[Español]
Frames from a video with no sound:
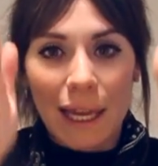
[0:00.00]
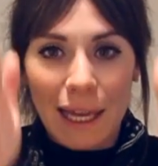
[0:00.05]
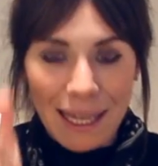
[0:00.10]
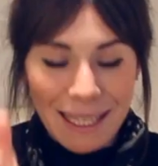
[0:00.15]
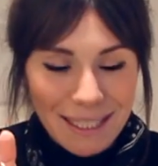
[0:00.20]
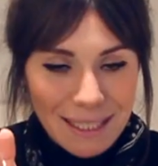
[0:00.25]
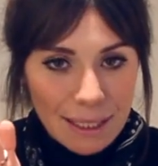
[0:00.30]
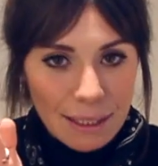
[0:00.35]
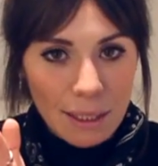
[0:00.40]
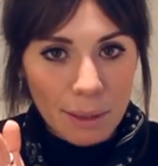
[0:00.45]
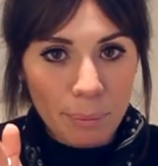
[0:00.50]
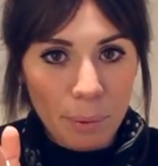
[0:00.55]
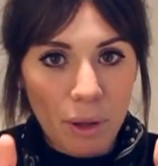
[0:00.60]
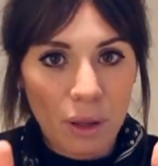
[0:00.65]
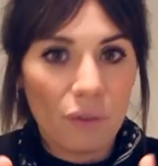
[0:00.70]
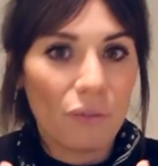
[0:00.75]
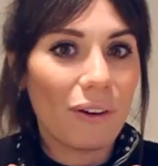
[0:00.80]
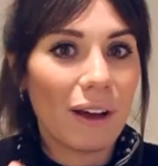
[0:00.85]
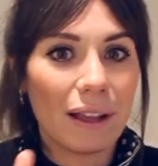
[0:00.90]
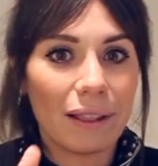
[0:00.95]
este tipo
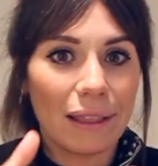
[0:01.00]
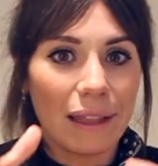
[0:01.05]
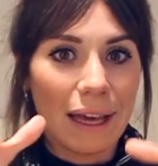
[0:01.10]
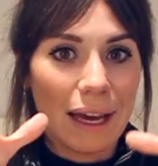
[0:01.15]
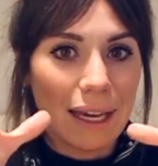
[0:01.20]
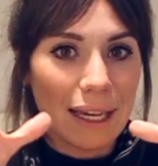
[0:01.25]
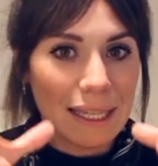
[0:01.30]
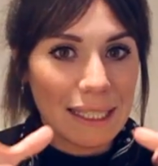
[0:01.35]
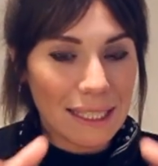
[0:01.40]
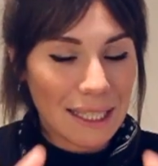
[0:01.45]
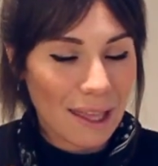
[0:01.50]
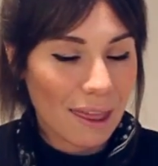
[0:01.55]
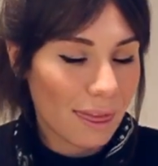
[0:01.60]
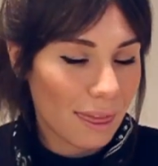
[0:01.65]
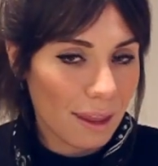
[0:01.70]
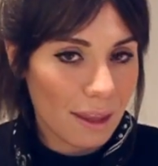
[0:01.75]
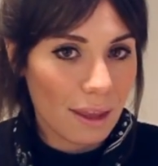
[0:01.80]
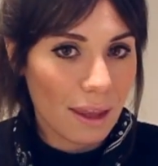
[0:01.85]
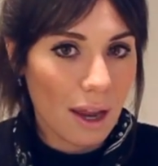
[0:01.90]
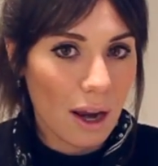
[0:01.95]
de falda que se
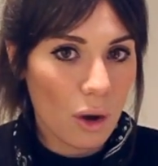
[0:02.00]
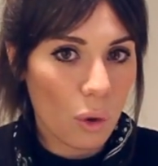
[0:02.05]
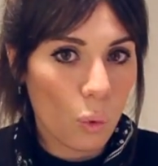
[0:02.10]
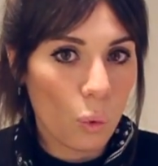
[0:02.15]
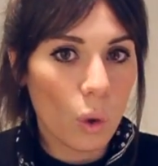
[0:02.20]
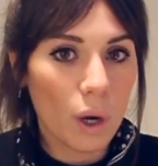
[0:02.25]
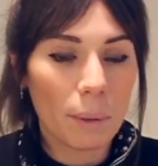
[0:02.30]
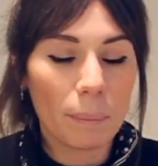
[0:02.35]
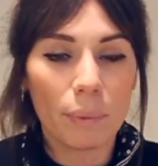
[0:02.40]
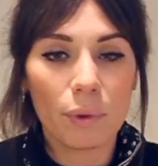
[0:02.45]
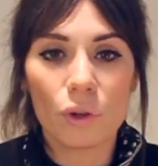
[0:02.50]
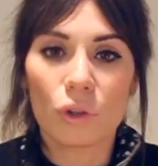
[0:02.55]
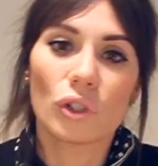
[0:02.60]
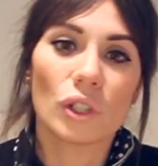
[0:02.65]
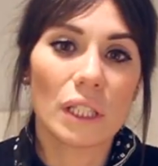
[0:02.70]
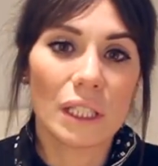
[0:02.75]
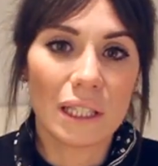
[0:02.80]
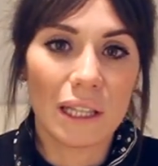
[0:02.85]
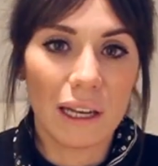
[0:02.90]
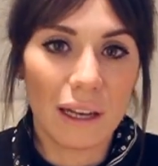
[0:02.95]
ciñe al cuerpo nos
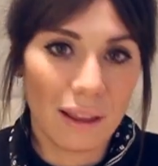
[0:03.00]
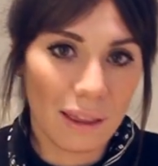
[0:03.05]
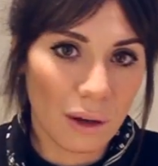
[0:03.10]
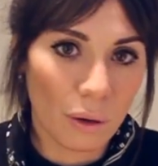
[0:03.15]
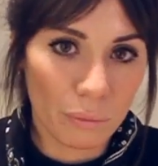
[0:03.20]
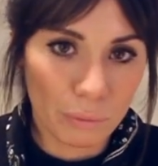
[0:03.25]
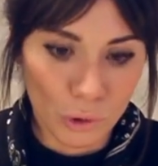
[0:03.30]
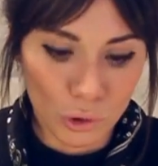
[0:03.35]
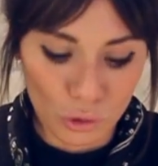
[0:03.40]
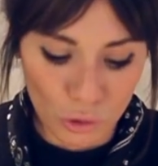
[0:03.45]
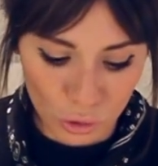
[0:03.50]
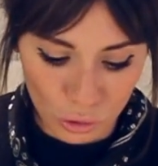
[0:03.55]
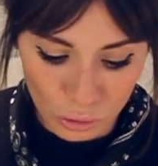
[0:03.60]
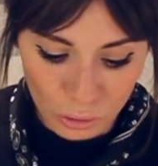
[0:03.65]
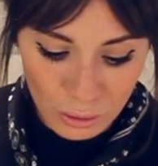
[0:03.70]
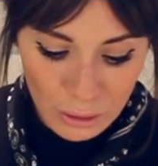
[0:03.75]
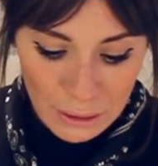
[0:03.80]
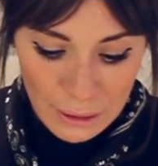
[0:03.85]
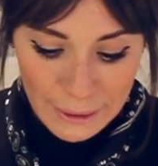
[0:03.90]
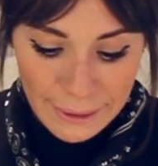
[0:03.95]
estiliza un montón.
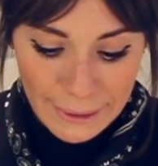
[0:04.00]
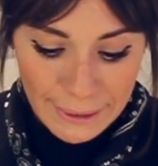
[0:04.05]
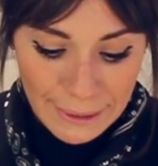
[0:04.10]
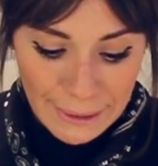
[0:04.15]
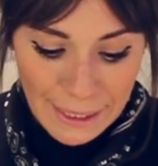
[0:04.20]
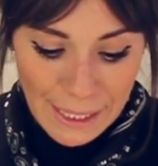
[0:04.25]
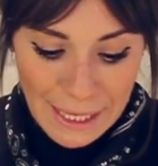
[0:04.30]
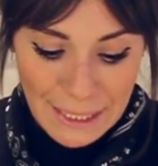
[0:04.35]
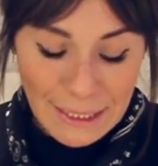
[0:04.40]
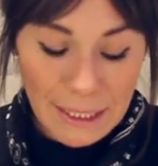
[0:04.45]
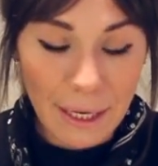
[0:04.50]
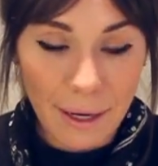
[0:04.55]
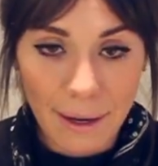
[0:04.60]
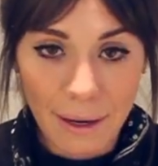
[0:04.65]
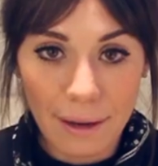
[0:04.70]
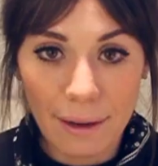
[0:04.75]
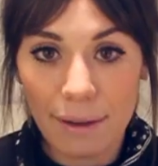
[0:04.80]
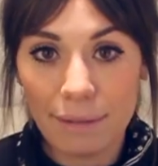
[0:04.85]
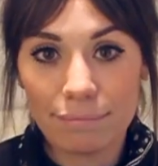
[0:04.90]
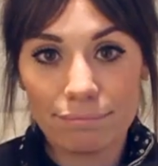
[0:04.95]
Así
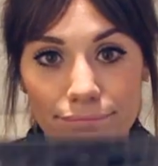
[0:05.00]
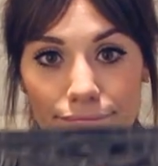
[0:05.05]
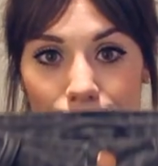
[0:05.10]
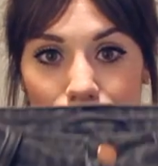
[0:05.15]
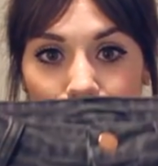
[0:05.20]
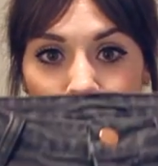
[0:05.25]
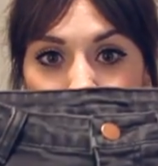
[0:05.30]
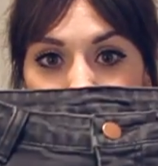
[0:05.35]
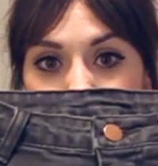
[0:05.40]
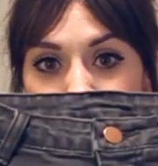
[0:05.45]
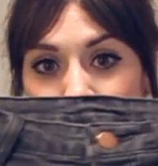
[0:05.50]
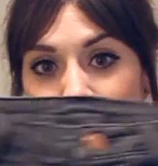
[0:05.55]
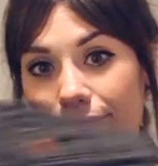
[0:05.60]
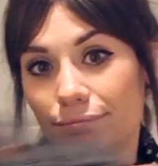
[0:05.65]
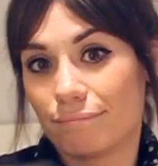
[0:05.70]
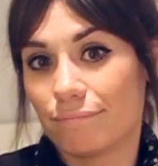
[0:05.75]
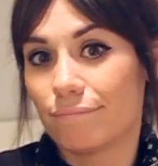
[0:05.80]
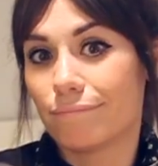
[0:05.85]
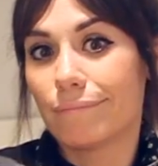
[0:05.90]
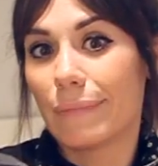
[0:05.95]
que
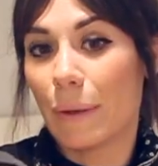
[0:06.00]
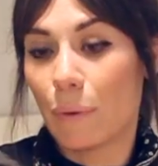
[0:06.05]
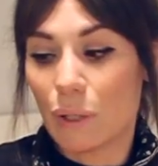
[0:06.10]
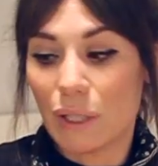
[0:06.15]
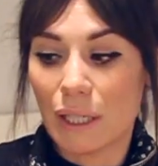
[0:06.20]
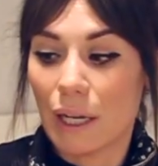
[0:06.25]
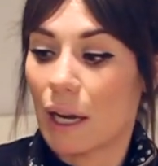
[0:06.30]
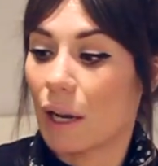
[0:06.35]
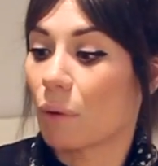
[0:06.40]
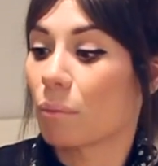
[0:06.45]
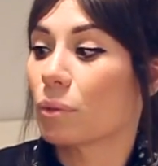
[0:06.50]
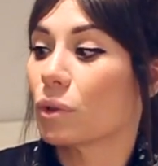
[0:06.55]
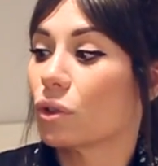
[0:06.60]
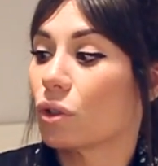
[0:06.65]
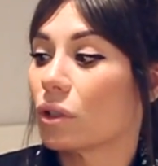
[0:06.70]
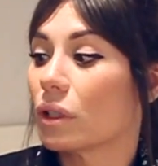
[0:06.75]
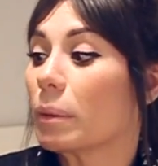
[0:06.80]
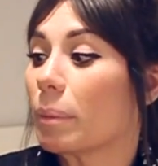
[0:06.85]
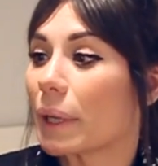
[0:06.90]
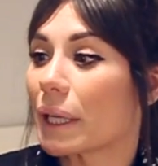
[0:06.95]
mm, le voy a sacar un
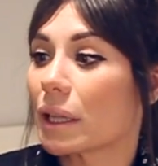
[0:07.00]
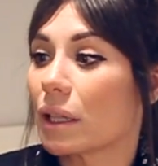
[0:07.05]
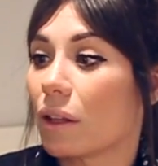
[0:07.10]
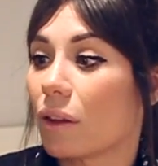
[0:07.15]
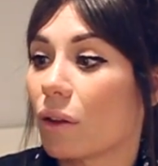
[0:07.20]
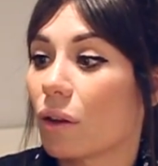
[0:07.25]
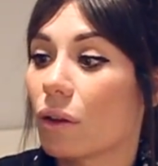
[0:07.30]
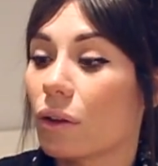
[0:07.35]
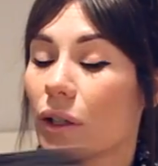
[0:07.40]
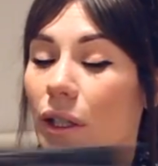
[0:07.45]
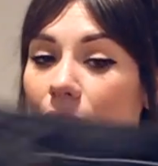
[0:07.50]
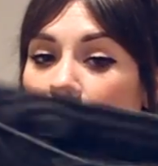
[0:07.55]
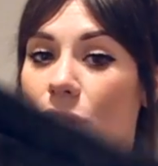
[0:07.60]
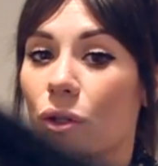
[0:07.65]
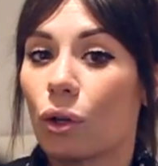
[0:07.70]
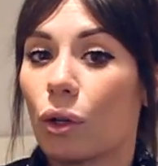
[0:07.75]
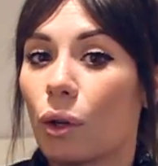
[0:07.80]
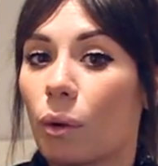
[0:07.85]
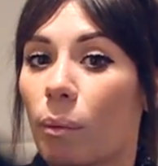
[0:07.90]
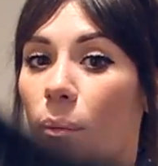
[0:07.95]
montón de partido y
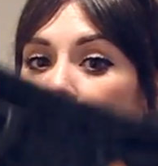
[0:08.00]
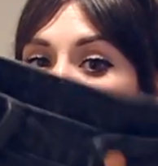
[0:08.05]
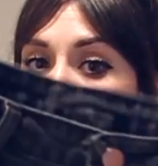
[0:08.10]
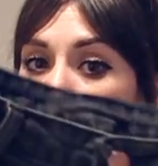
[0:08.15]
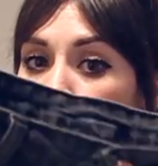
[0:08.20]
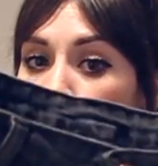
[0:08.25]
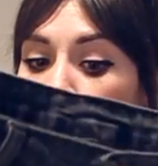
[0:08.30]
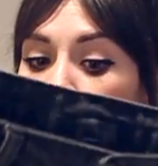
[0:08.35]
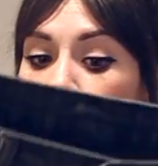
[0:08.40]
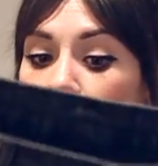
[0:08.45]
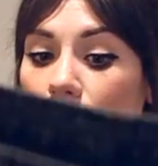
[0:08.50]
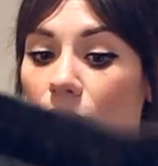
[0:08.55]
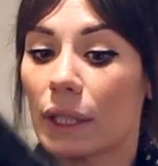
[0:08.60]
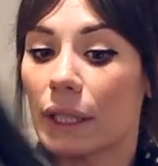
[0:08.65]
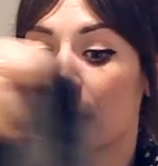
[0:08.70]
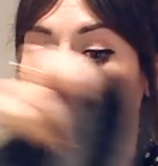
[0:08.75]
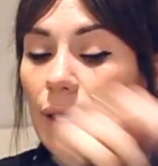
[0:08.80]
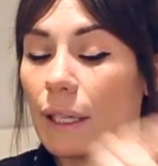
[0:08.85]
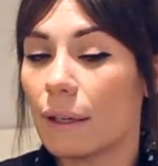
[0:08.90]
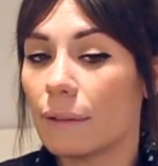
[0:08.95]
estoy muy
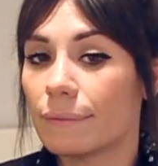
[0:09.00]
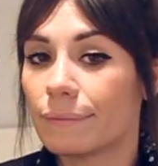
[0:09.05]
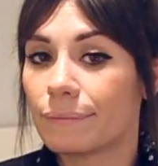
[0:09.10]
contenta.